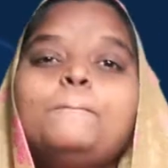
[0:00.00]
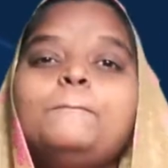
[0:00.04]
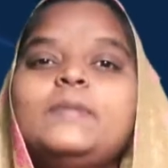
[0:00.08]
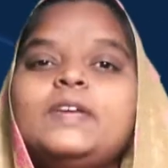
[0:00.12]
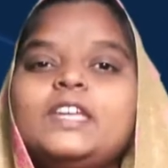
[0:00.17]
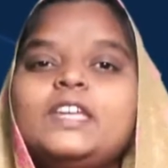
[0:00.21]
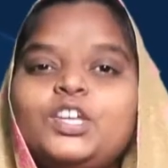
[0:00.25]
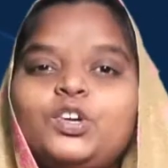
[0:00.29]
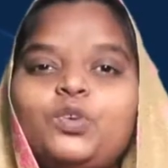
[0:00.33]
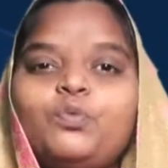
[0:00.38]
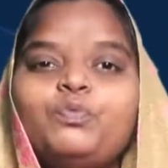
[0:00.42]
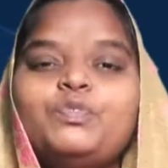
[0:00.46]

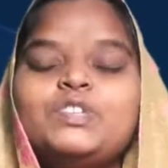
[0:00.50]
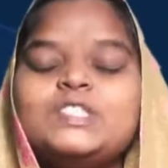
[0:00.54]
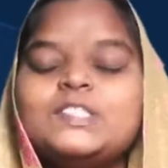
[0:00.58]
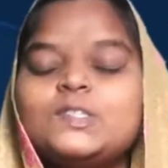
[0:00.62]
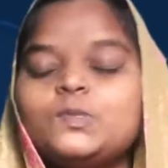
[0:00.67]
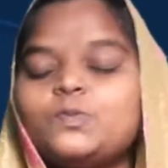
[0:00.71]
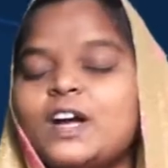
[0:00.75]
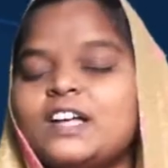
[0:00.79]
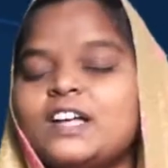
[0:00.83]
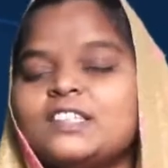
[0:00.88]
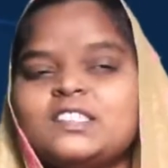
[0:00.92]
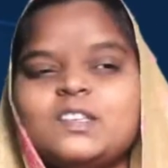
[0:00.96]
మీరు
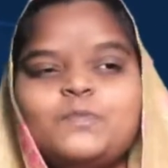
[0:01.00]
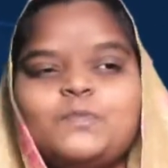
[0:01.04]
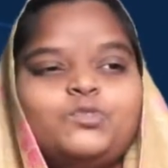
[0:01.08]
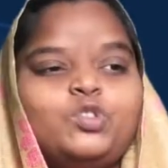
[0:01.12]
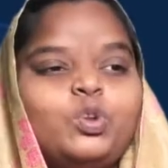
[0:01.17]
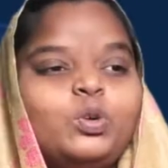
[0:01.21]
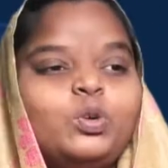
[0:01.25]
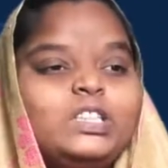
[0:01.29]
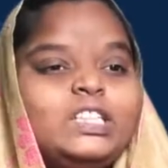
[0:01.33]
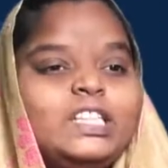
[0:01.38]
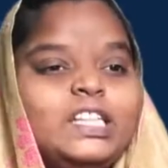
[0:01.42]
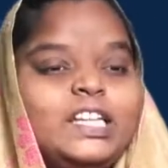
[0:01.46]

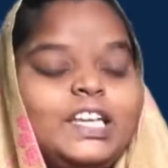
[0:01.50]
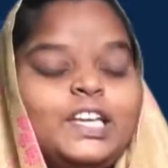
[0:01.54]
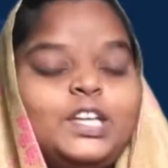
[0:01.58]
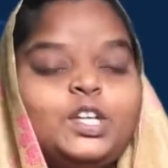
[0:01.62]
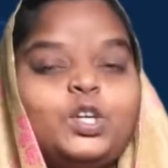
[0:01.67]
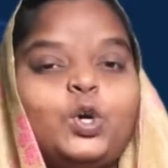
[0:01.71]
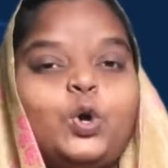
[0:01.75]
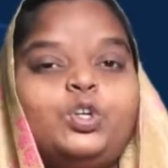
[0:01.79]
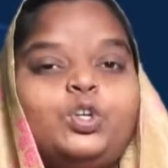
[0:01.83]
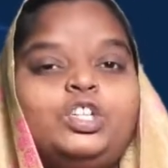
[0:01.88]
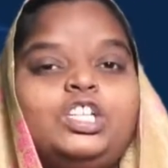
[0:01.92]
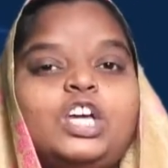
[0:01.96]
విశ్వాసంతో ఈ
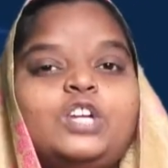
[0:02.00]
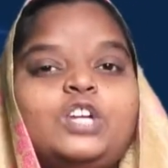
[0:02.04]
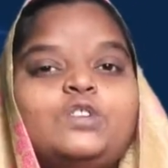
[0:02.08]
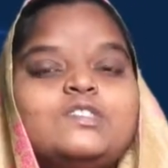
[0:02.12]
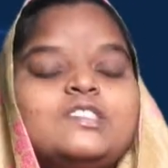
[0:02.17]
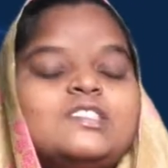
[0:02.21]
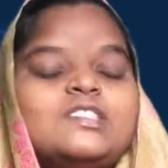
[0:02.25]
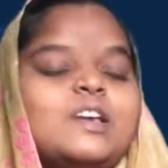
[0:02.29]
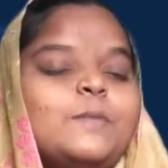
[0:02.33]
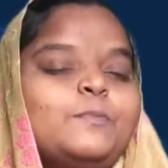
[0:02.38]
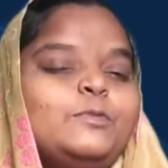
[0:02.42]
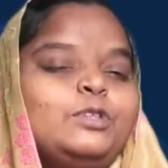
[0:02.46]
కొండను
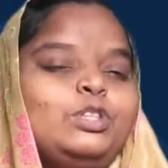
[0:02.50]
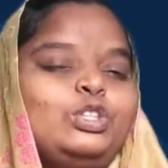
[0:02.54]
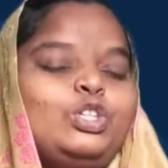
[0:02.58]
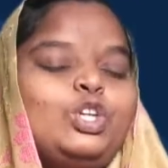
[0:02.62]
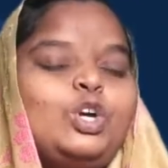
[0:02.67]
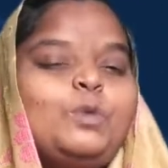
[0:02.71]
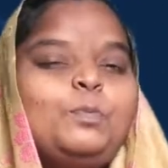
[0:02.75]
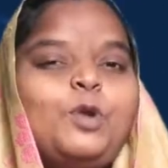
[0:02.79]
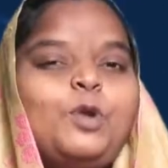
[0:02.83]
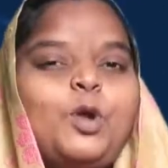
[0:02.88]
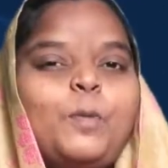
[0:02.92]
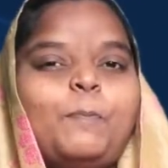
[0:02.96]

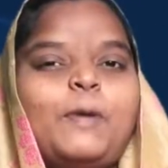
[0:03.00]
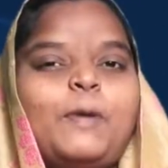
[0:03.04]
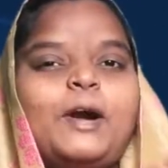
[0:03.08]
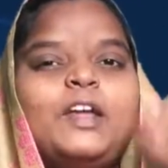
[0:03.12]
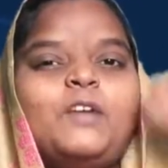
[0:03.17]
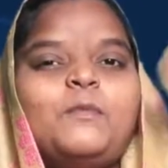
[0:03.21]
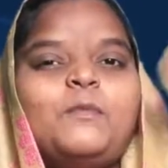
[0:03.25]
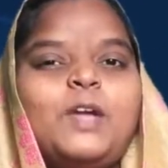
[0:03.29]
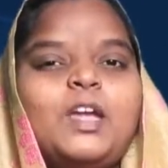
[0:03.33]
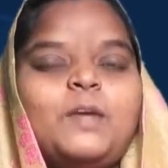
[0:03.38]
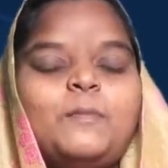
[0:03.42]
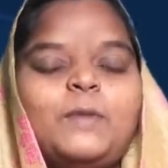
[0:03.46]
సముద్రంలో
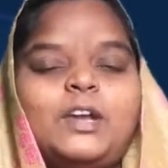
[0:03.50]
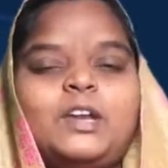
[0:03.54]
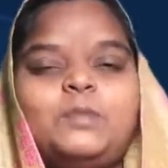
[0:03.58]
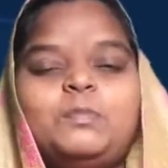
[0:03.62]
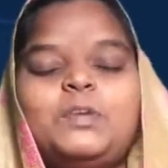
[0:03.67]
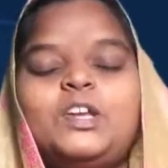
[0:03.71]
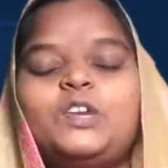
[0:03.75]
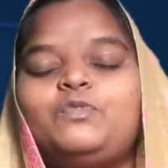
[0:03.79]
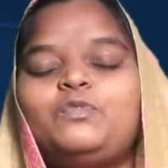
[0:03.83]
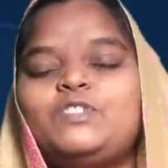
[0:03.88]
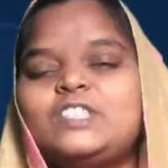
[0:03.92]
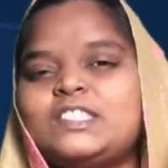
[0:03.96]
పడవేయమని
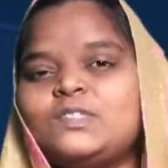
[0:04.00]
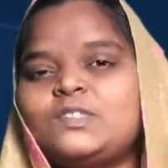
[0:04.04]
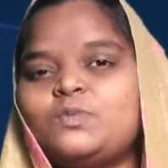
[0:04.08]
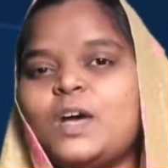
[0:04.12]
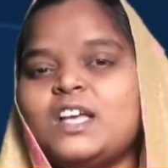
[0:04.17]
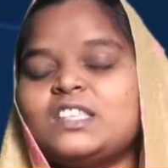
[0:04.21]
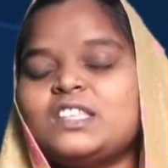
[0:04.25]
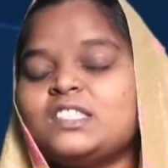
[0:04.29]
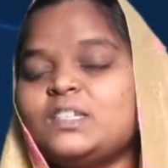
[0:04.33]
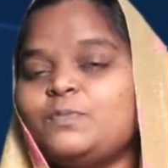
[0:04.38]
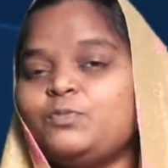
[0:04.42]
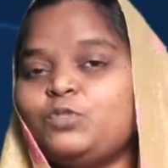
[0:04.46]
మీరు
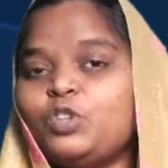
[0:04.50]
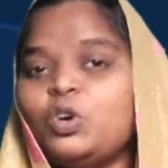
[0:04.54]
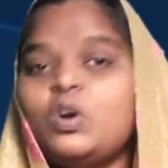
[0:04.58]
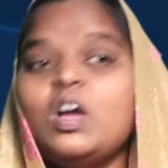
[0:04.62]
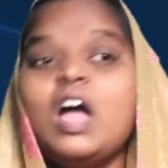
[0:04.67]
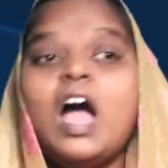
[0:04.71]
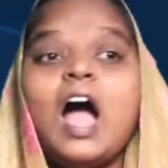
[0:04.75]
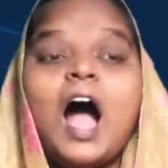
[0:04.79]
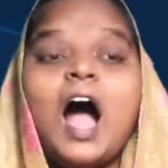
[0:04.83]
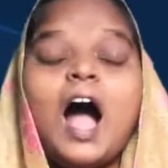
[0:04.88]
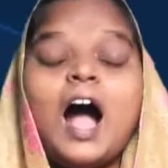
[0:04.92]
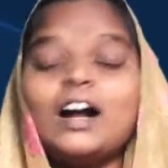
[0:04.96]
విశ్వాసంతో
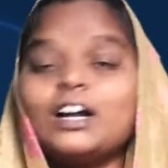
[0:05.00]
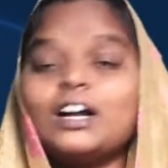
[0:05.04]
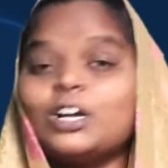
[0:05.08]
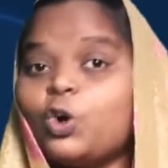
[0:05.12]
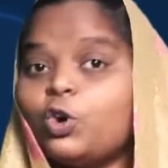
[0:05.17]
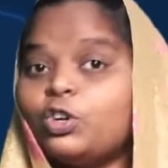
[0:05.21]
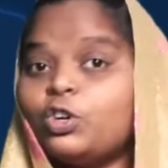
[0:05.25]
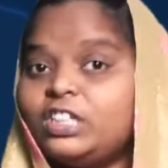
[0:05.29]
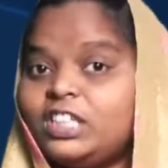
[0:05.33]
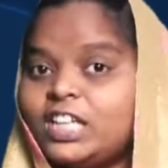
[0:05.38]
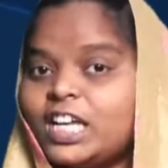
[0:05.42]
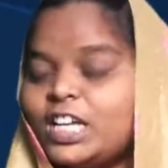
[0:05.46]
ఆ
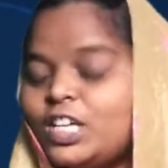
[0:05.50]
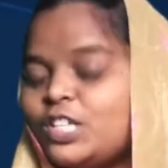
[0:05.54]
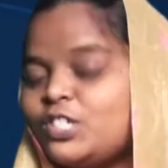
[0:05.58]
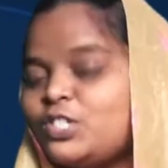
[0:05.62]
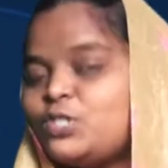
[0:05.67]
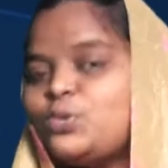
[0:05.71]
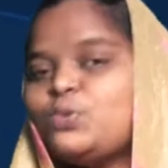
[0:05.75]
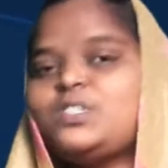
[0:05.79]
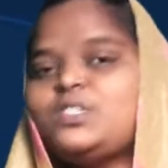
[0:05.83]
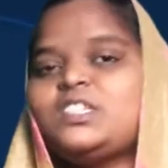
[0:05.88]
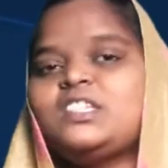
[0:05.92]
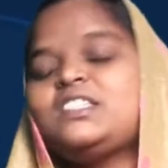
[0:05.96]
కొండని
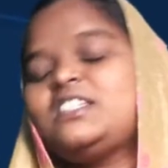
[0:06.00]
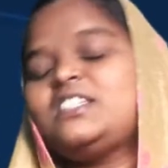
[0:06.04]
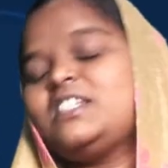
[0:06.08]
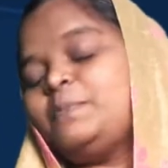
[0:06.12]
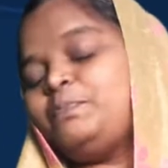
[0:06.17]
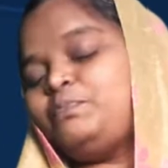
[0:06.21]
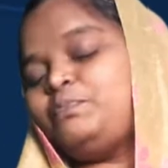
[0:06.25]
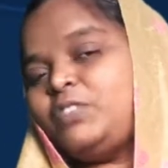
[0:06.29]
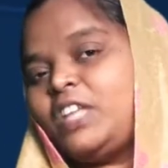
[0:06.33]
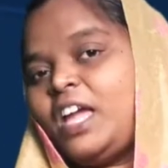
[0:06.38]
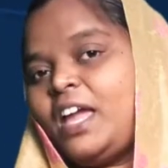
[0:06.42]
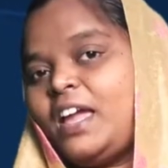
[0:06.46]
చూసి
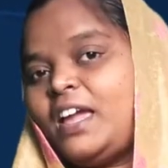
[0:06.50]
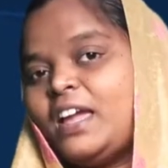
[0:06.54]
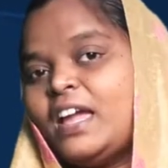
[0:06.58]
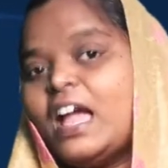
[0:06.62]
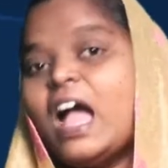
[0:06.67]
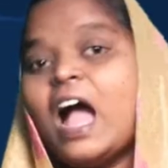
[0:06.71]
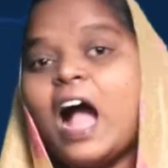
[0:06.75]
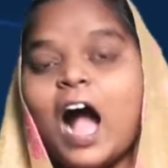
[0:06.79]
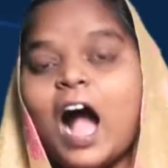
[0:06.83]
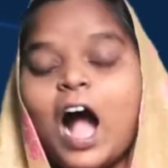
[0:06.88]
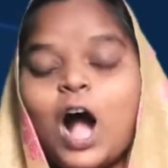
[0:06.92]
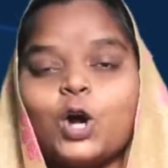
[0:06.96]
చెప్తే
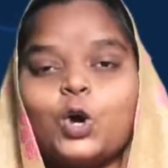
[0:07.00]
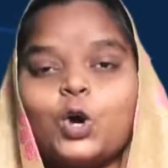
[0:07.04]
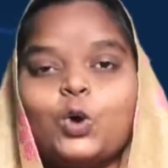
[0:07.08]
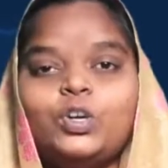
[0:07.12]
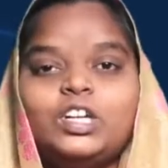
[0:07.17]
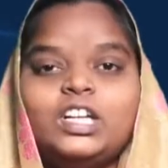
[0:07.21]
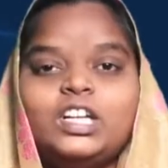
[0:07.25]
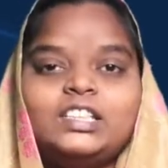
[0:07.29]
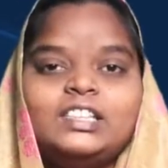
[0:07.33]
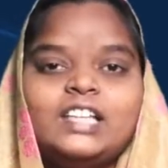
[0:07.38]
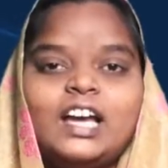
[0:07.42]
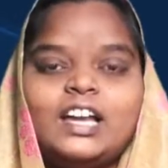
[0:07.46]
ఆ
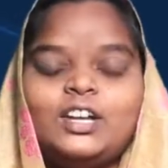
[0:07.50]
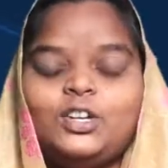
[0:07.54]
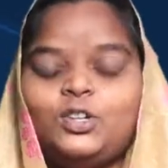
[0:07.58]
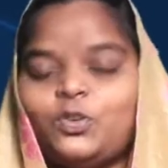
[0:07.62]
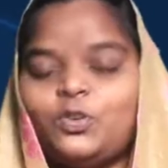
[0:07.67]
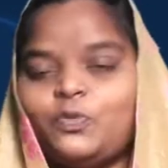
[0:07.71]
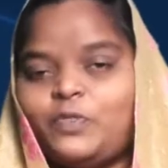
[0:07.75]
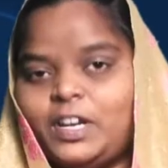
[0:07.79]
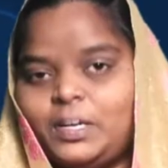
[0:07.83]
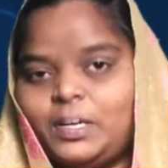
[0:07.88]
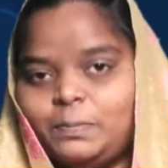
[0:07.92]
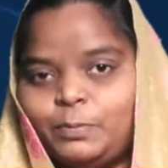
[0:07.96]
కొండ దానిలో
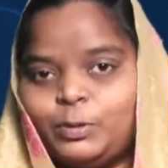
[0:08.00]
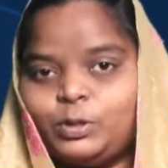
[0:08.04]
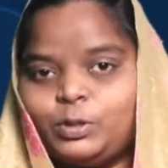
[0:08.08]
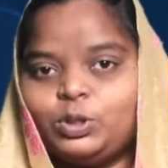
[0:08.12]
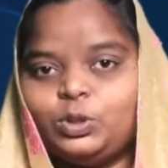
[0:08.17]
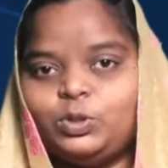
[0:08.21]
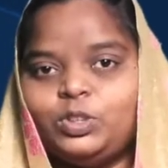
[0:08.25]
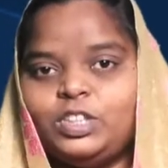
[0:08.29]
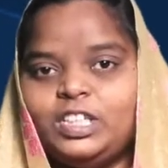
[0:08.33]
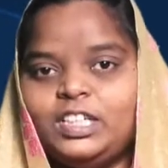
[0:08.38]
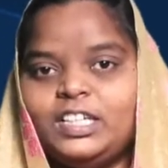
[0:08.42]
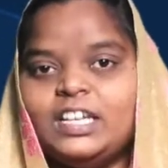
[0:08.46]

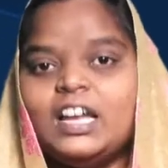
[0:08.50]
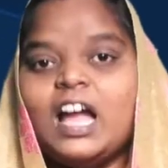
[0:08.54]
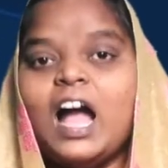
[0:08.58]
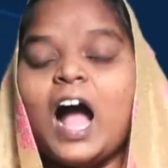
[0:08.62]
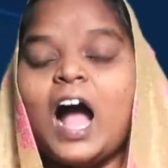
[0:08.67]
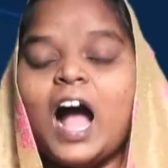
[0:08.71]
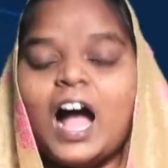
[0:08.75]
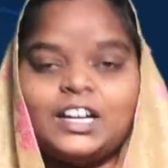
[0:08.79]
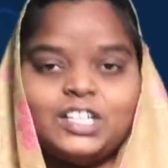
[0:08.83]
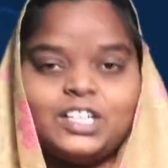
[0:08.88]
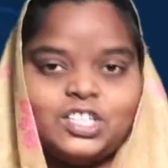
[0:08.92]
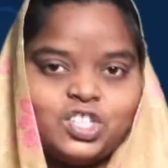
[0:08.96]
వెళ్ళిపోతుంది
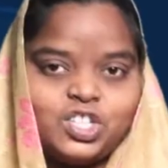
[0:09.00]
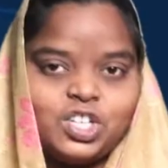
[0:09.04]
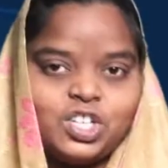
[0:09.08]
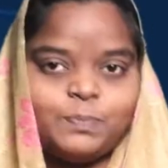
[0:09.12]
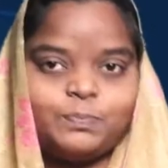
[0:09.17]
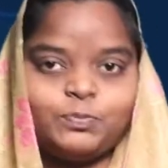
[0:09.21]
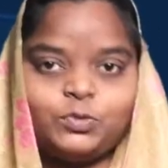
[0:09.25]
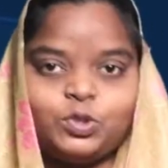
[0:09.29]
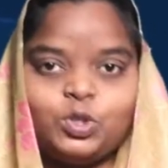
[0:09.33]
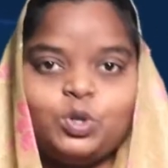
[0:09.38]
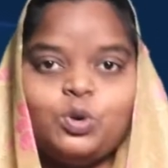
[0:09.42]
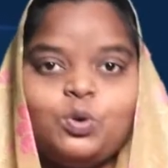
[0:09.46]
అని
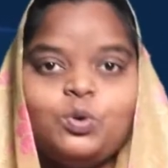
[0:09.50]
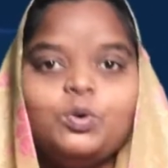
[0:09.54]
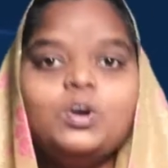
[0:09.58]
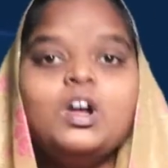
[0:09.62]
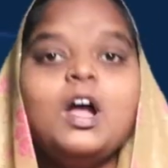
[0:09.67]
చెప్తూ